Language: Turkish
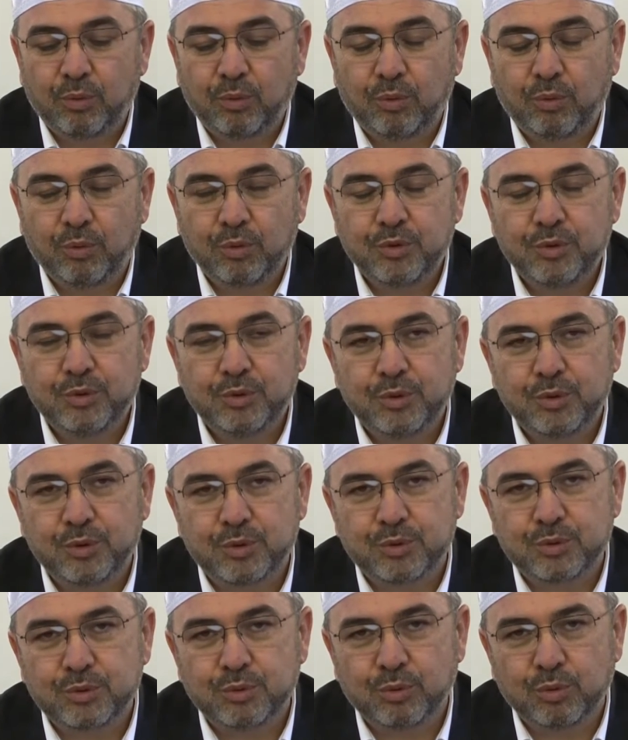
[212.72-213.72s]
Onu
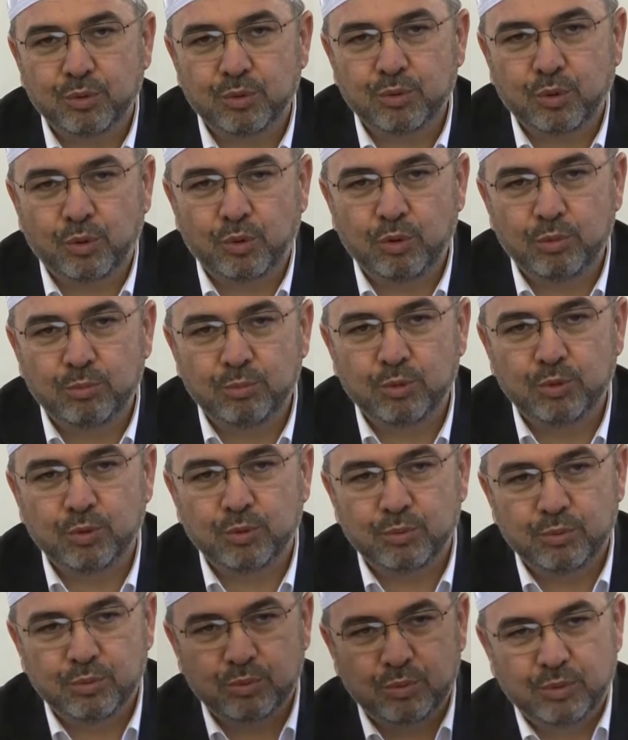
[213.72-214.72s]
diyor o tohumu
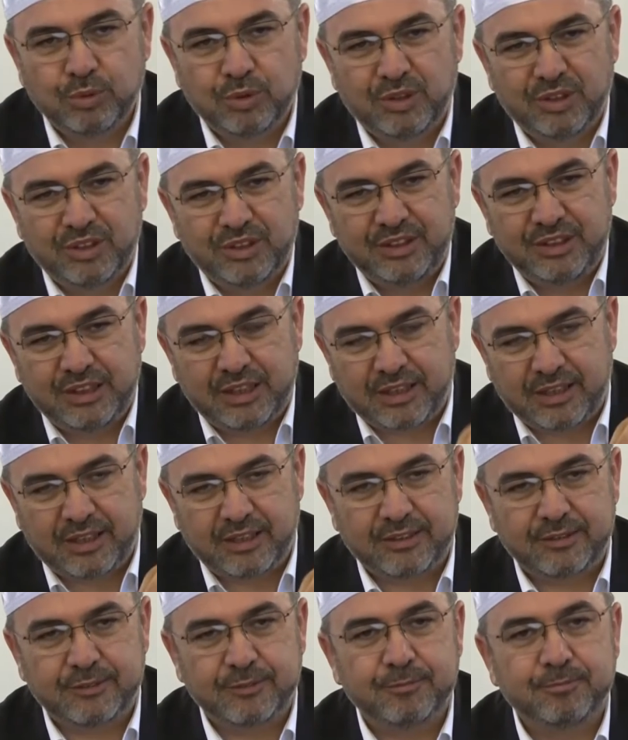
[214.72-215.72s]

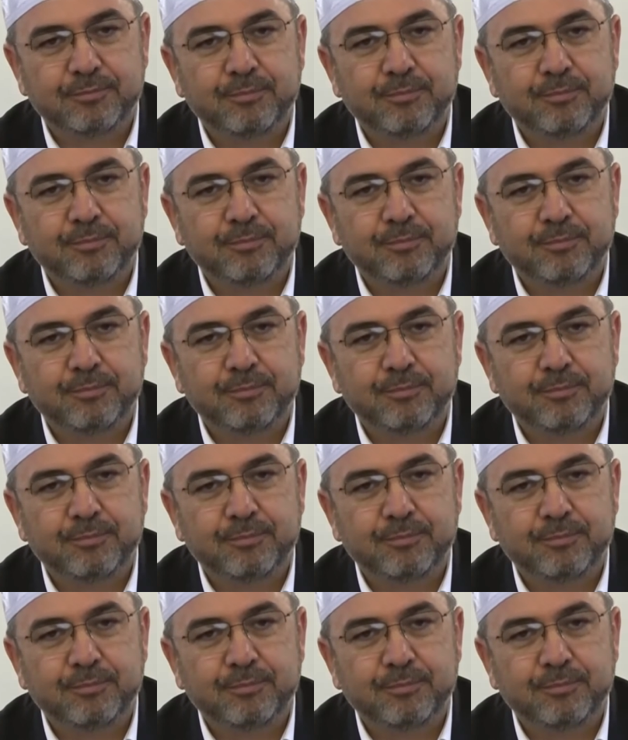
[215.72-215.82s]
yaran,